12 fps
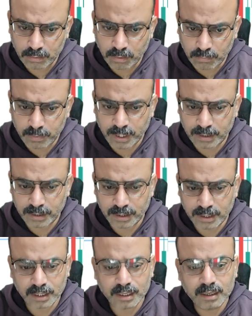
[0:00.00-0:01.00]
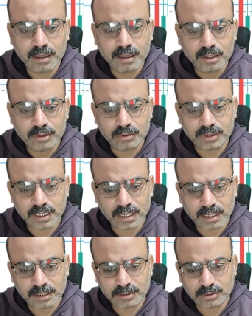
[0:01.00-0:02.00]
कॉल बाय करनी है तो
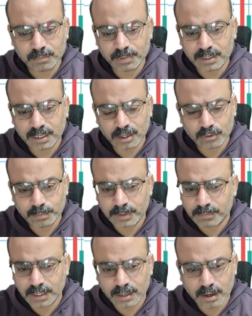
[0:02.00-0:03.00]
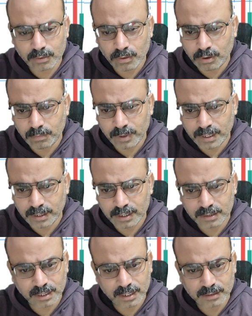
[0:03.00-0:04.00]
तेरह तीन सौ पंद्रह के ऊपर हमने कॉल बाय
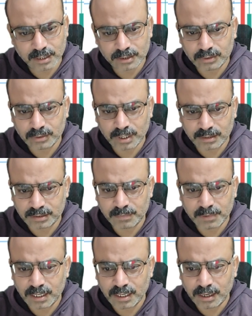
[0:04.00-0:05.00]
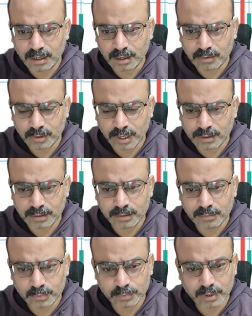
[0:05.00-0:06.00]
की तेरह चार सौ अठासी मिला करेक्ट
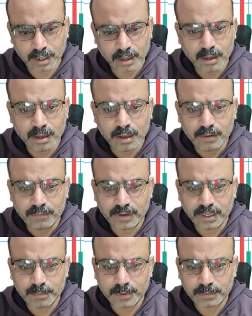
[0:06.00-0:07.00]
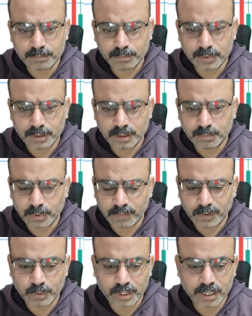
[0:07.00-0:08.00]
पूरा वहीं पर
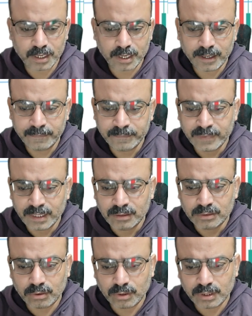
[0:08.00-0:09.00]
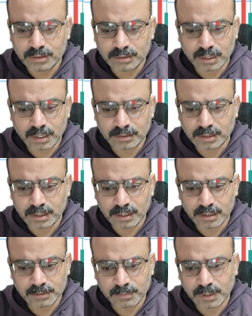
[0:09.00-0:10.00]
प्रॉफिट बुकिंग आई तो इस तरह से
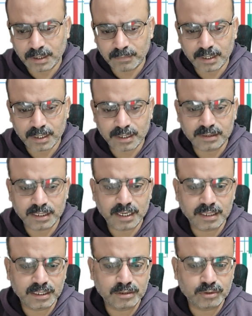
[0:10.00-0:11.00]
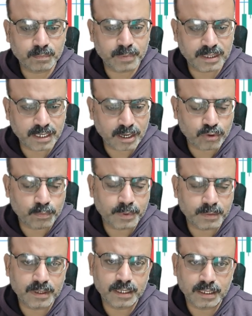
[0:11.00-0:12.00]
इसमें हमें अगर तेरह तीन सौ पंद्रह के
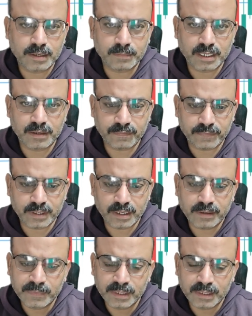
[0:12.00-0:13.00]
ऊपर भी ली हमने निफ्टी